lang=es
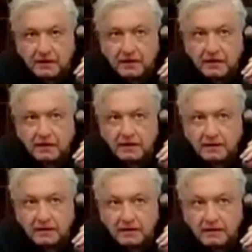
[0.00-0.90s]

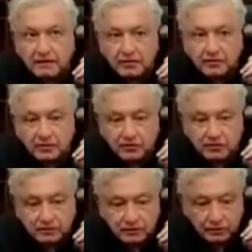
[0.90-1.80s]
para tener
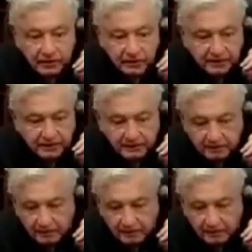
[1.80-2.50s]
información completa.